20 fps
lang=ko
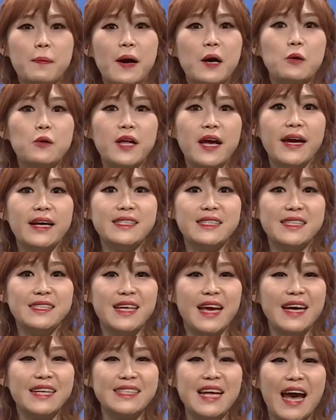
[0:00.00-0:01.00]
파고다
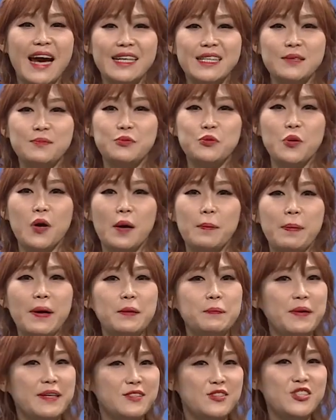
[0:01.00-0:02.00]
HSK 4급 종합반
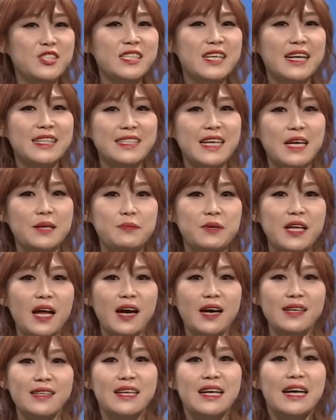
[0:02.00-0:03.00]
배수진
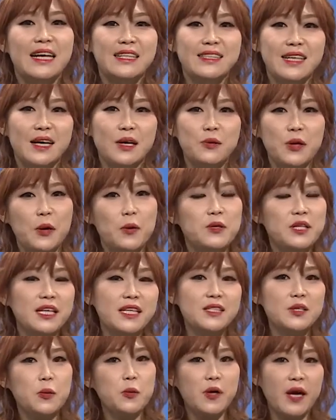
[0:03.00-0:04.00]
강사입니다. 자 우리 오늘
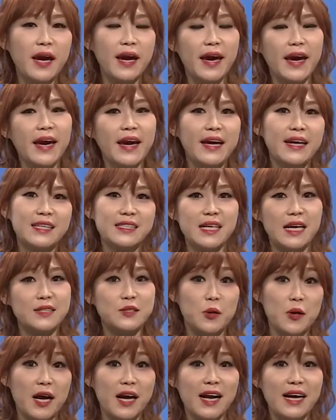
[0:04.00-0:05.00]
독해 자
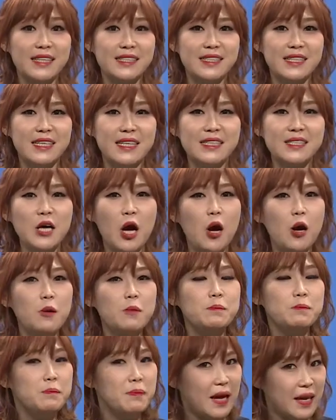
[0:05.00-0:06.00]
저랑 같이
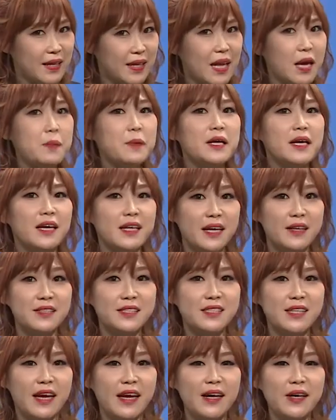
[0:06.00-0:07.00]
처음 만나 뵙게
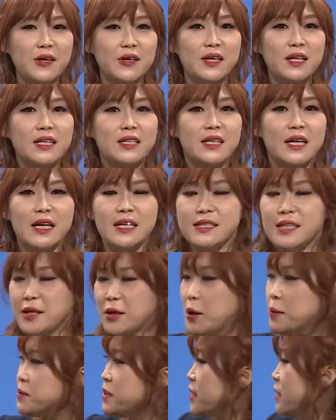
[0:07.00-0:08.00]
됐는데요. 자
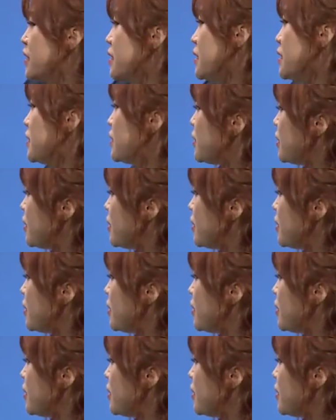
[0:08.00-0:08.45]
여러분들